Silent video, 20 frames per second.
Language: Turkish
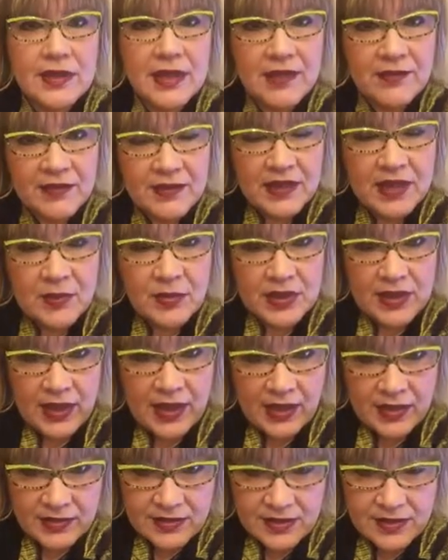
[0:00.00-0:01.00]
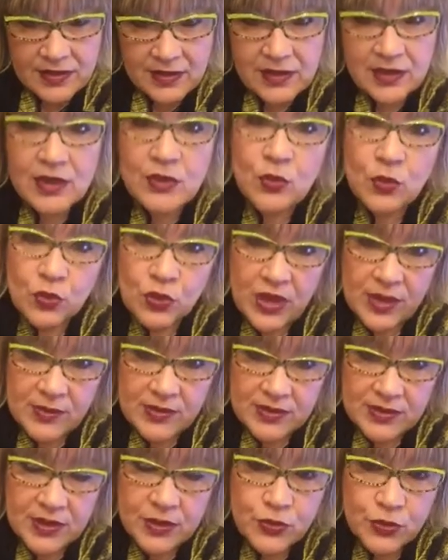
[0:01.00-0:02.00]
D vitamini eksikliği
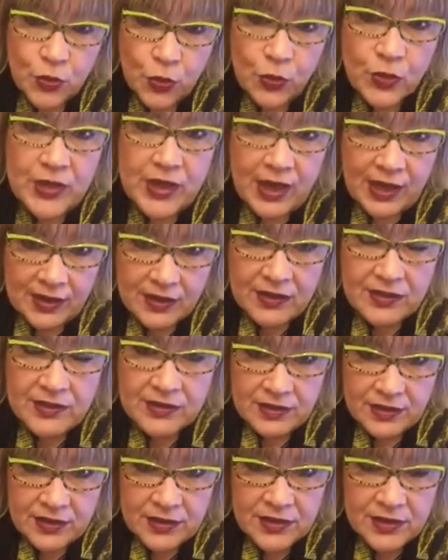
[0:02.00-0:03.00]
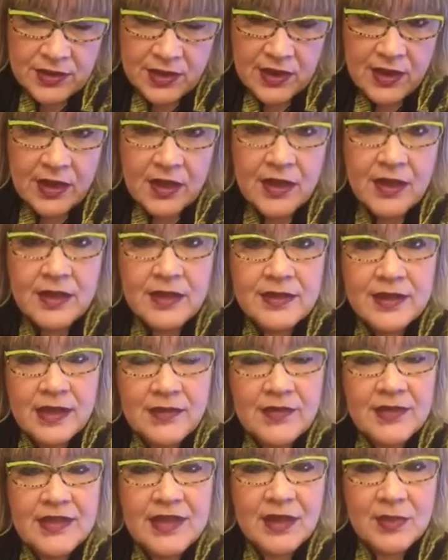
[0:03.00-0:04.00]
ülkemizde çok yaygındır.
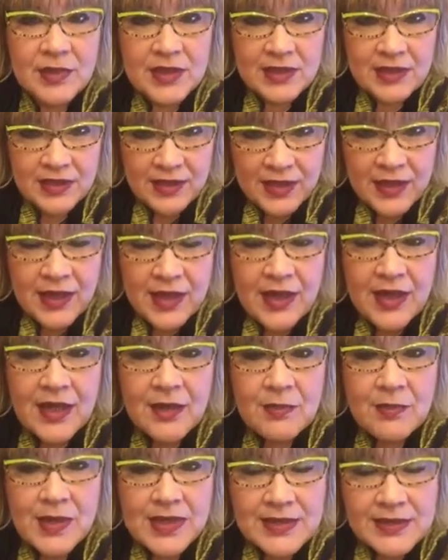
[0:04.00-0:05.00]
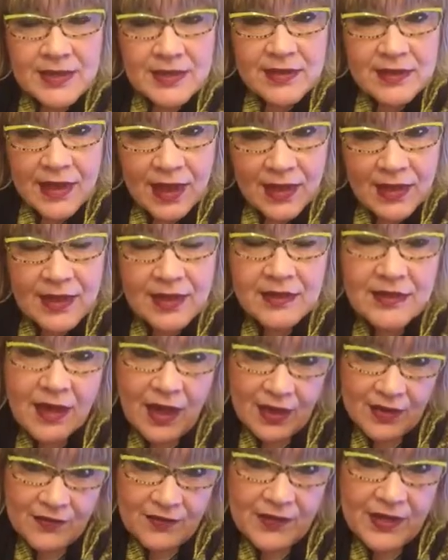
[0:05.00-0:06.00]
D vitaminini besinlerle
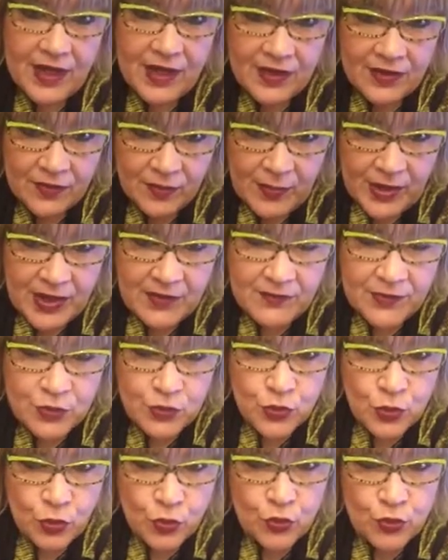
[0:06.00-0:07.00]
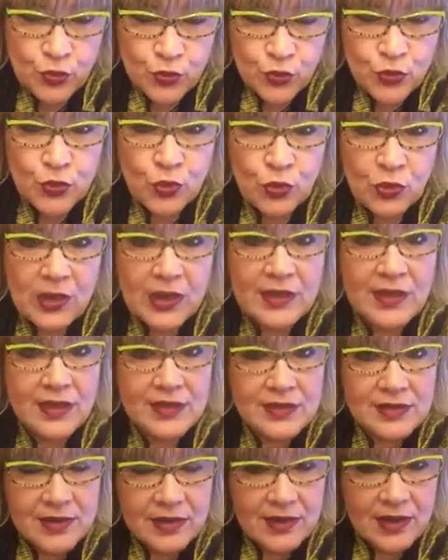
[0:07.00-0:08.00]
takviye etmek ve çok düşük olan
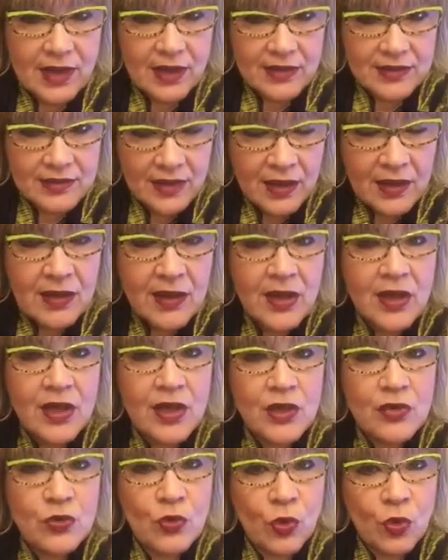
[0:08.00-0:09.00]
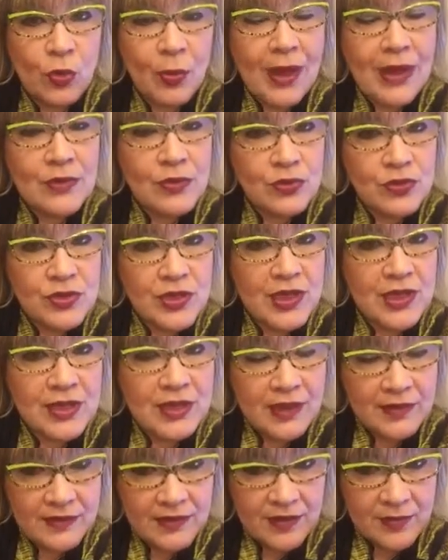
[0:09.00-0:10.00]
hastalarda normal düzeye
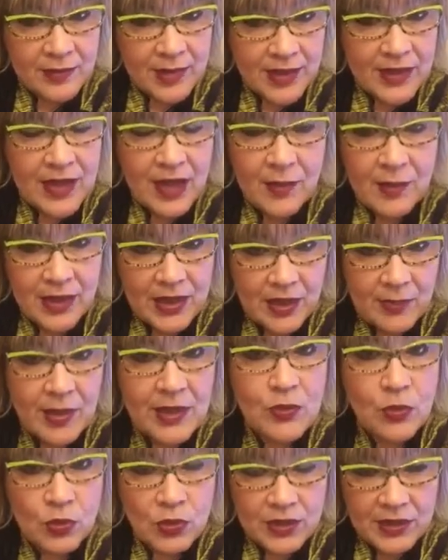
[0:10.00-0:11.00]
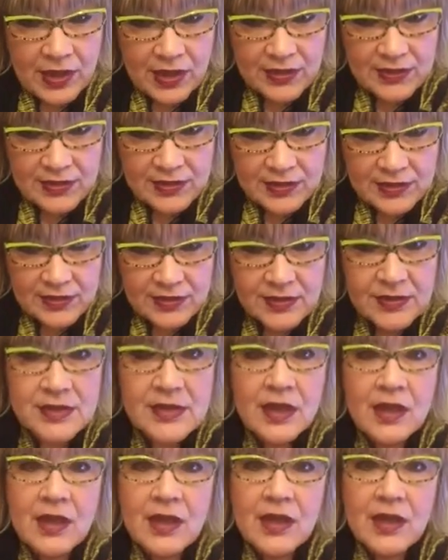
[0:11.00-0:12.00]
getirmek hemen hemen
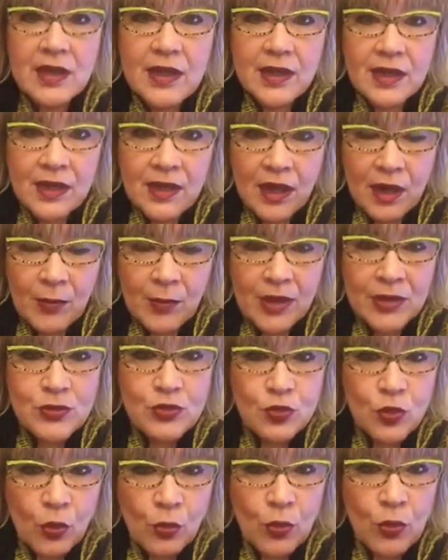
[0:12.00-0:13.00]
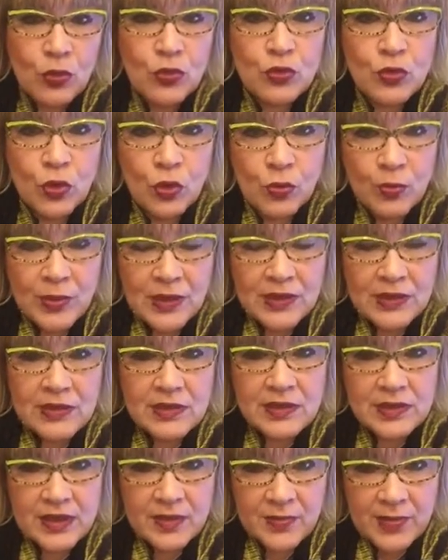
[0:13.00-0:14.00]
olanaksızdır. E, ama somon, ton
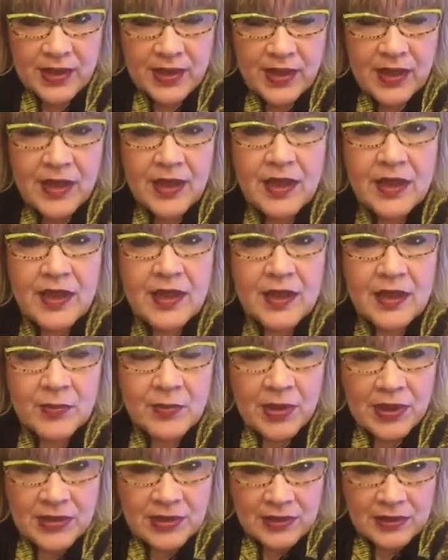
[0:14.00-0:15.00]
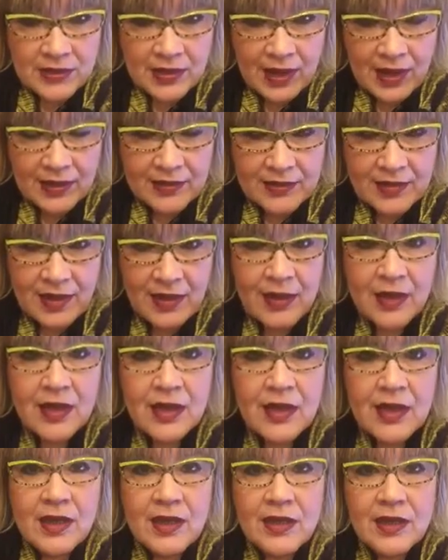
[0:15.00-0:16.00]
balığı gibi e, balıklarda,
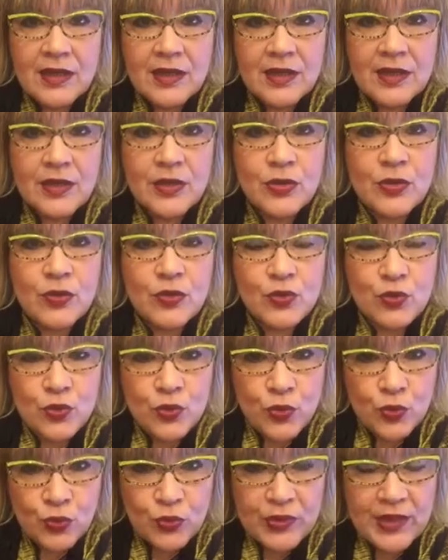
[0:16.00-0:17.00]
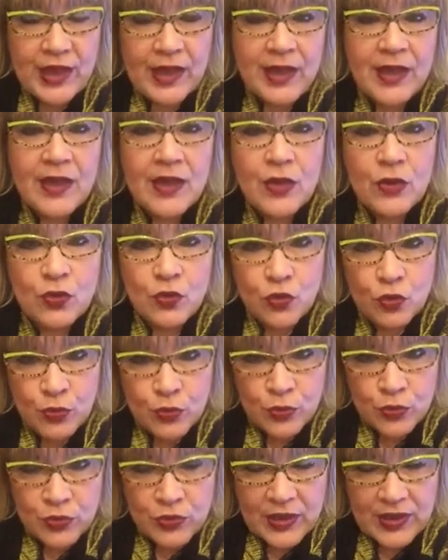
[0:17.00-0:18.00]
e, sütte,
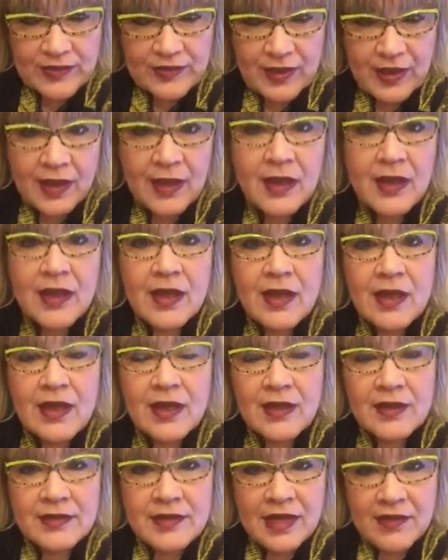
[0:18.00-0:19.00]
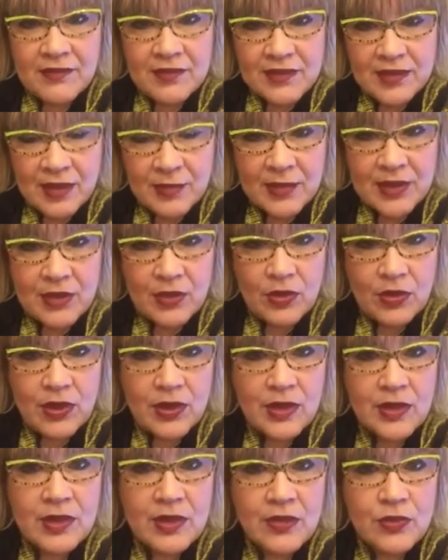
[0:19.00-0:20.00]
yumurtada e, D vitamini
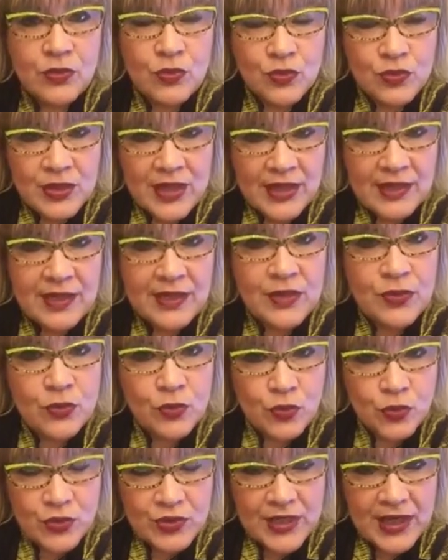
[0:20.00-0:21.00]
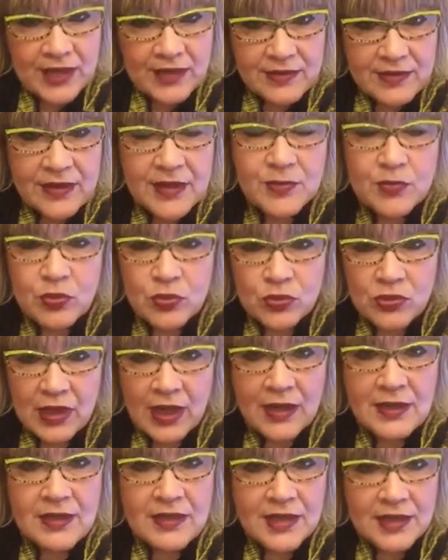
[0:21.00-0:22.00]
e, düzeyleri yüksektir.
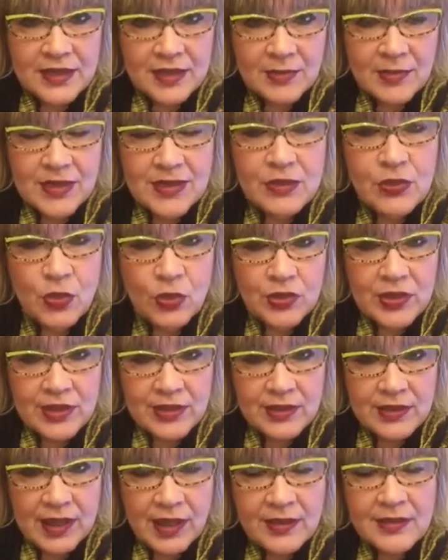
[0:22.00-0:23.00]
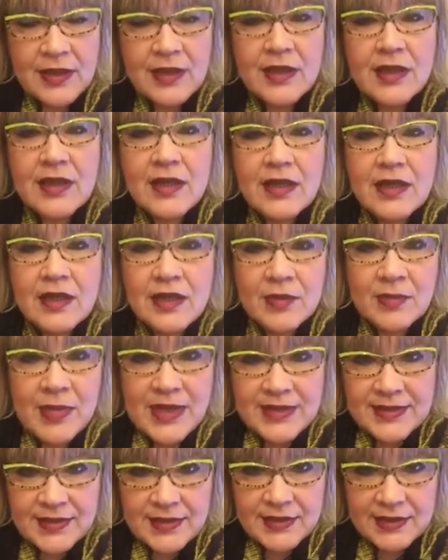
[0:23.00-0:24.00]
Bunlar yenilmesi önerilen e,
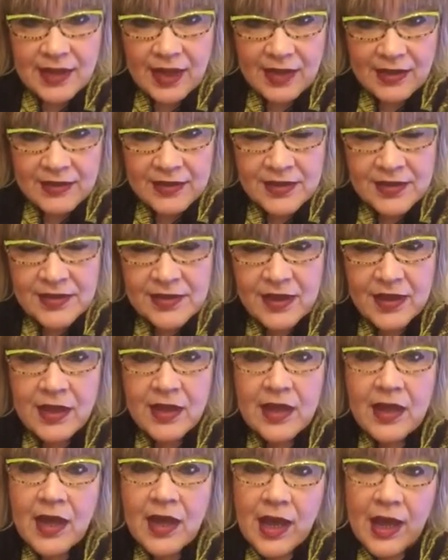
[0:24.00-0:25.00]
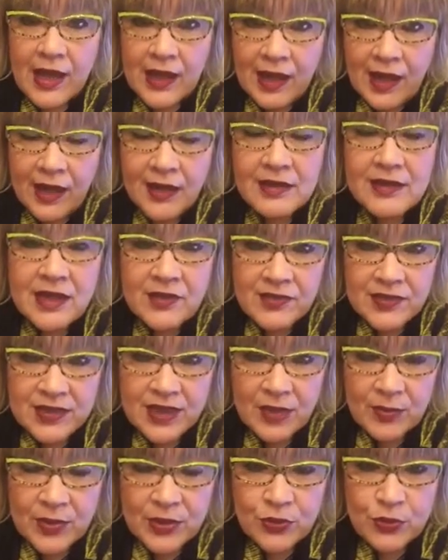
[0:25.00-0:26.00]
besinlerdir. Eğer D
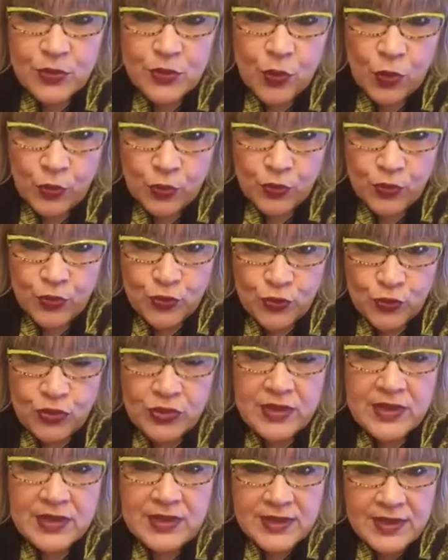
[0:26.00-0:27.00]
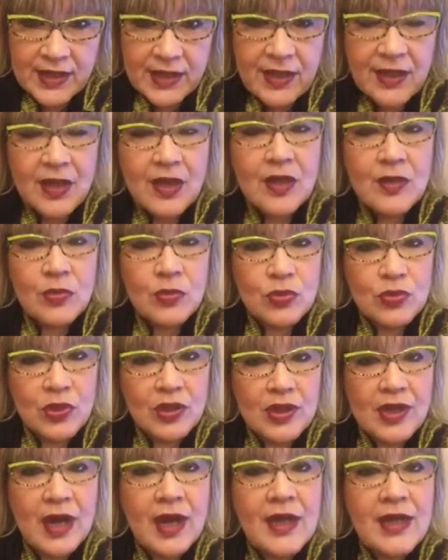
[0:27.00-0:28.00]
vitamini çok düşük ise
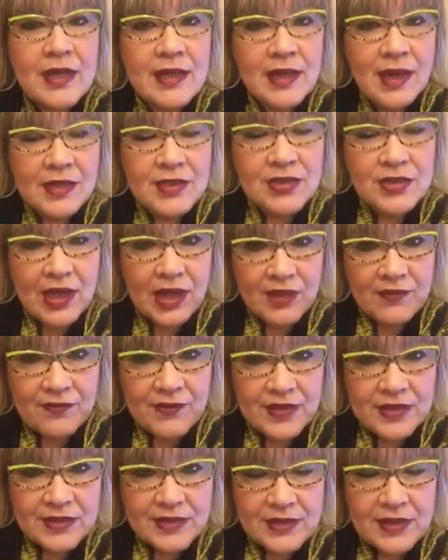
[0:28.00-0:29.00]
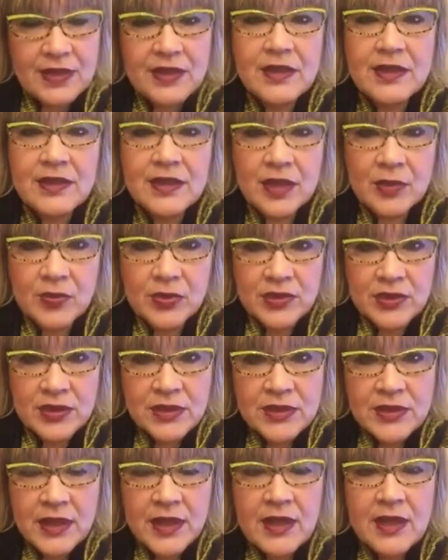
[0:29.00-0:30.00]
mutlaka ilaç takviyesi
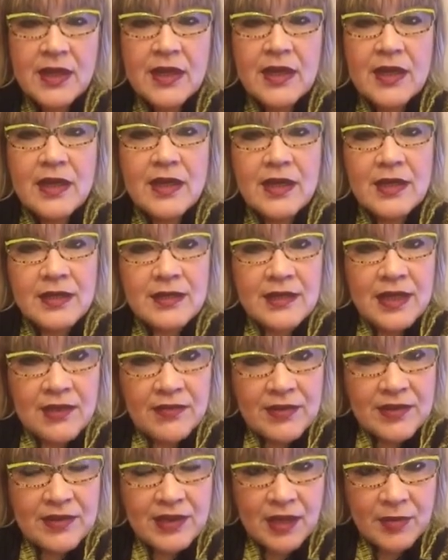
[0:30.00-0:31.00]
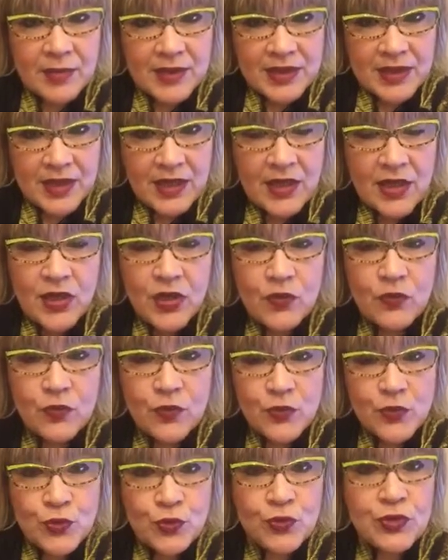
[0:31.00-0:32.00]
yapılır. E, D vitamini
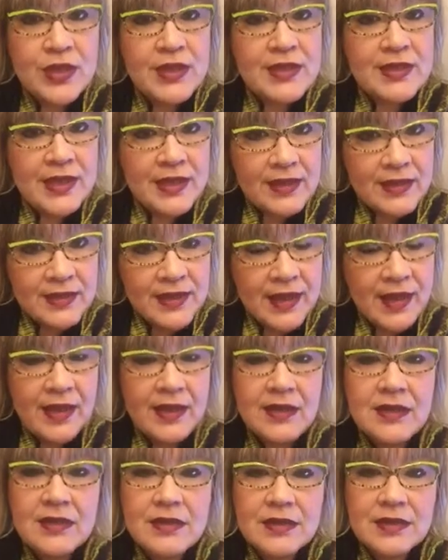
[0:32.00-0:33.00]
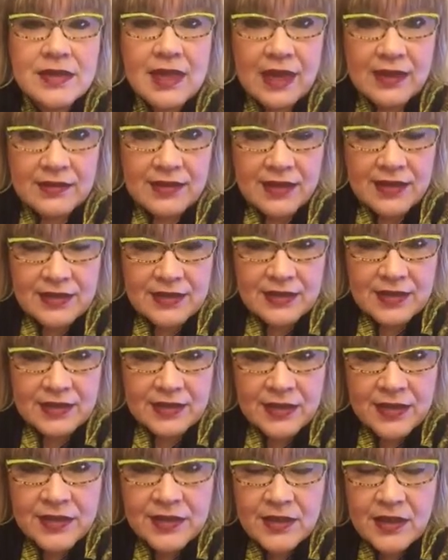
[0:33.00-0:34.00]
vücutta deride
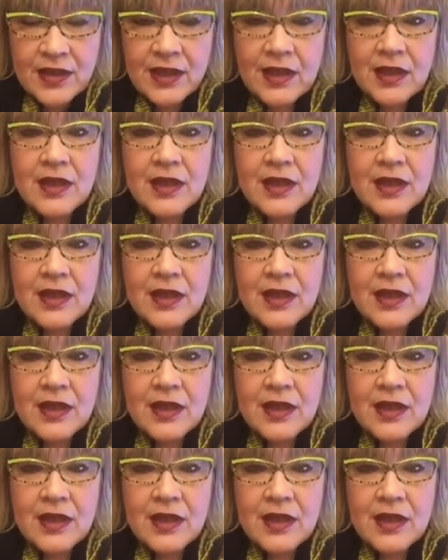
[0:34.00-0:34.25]
sentezlenir.